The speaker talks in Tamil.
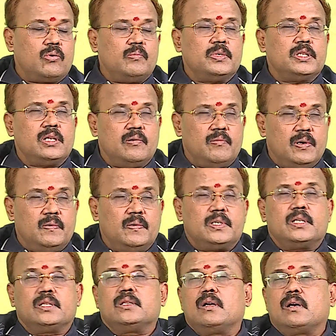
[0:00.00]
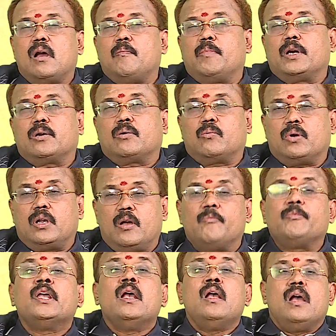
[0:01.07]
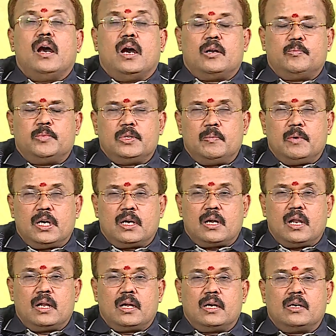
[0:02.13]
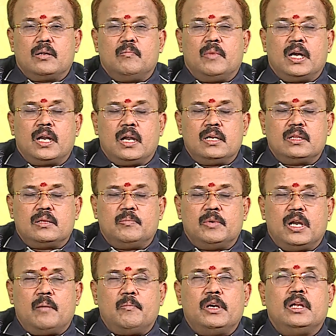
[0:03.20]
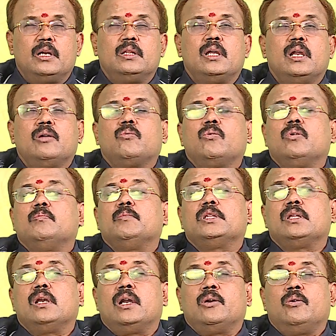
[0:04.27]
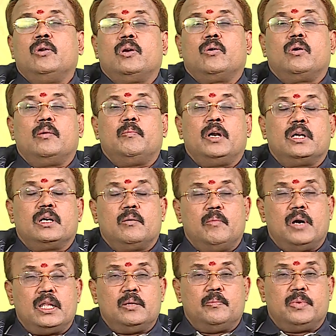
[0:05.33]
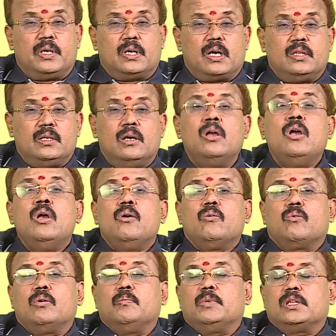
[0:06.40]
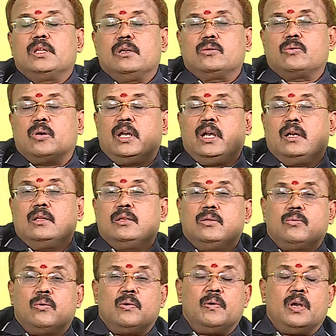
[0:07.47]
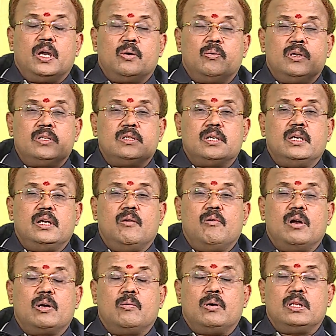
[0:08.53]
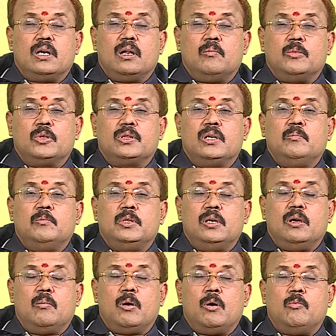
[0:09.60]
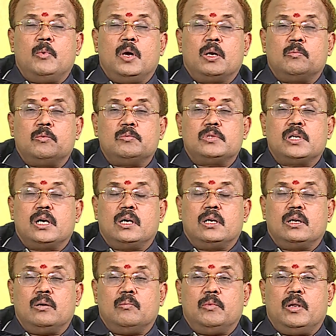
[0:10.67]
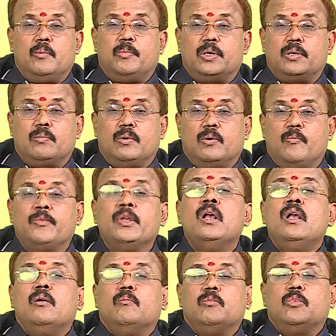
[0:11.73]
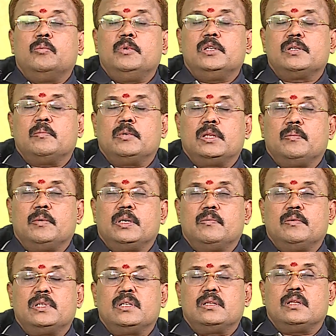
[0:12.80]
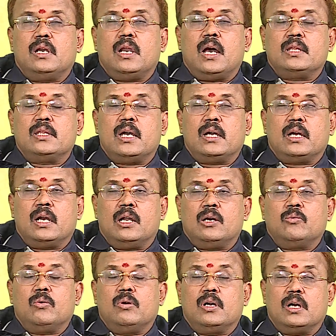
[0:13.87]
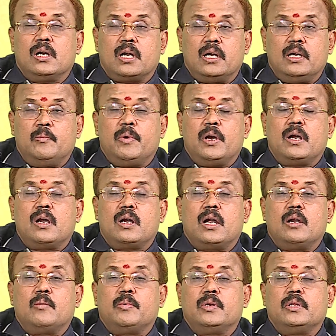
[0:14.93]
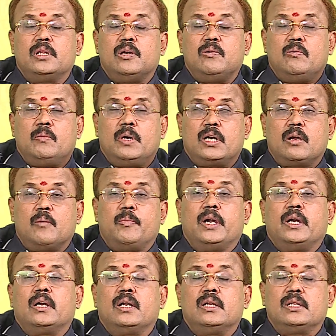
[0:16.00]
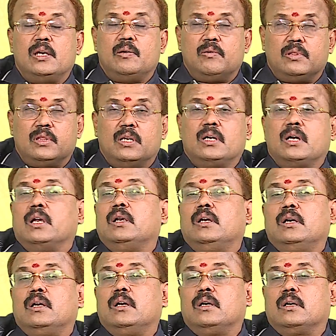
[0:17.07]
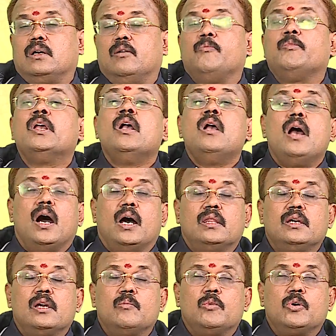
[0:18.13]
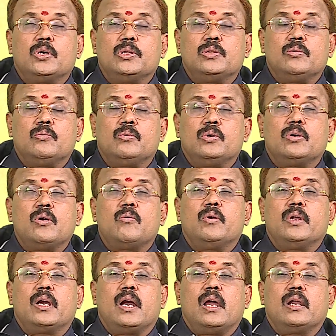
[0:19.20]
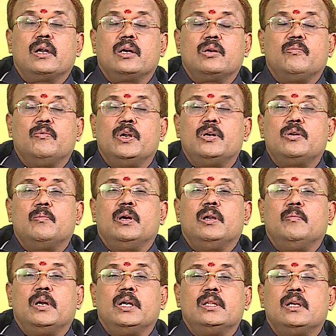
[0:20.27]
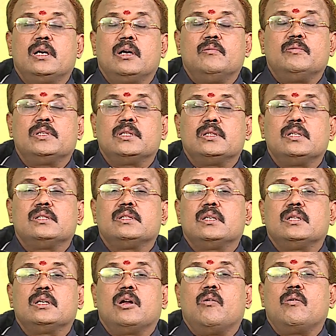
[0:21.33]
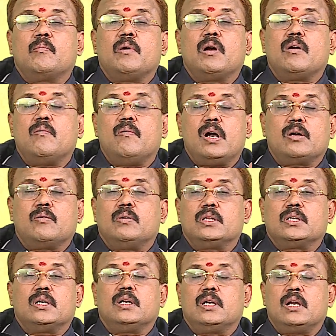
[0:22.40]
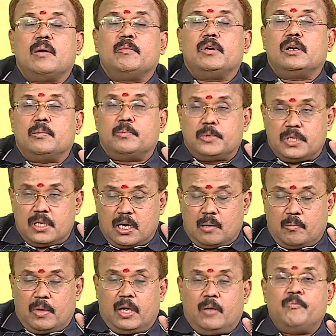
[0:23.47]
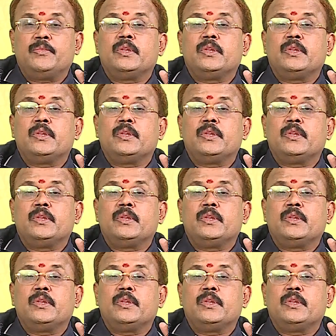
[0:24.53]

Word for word: குடும்பத்திலும் வெளிவட்டத்தில் காப்பாற்றக்கூடிய அற்புதமான காலகட்டம் மன அழுத்தம் இல்லாமல் இருந்தாலே குடும்பத்தில் அந்யுனை குறைபாடுக்கு பாதிப்பு இருக்காது குடும்பத்தில் துணை அல்லது துணைவியாருடன் சிறிய வாக்குவாதங்கள் மொத்த நிம்மதியும் அவமானமும் சங்கடங்களும் ஏற்பட்டுவிடும் பூமி சம்பந்தப்பட்ட விஷயத்தில் ஆதாயங்கள் அனுகூலங்கள் கண்டிப்பாக காணப்படும் தெய்வ மார்க்க பயணங்கள் தெய்வத்திற்கை திருக்கையினங்களுக்கு அதிக முக்கியத்துவம் கொடுக்கக்கூடிய காலகட்டம் வேற்றுமொழி மனிதர்கள் விஷயத்தில் சிறிது கவனமாக வாக்குவாதங்கள் இல்லாமல் இருப்பது நன்மை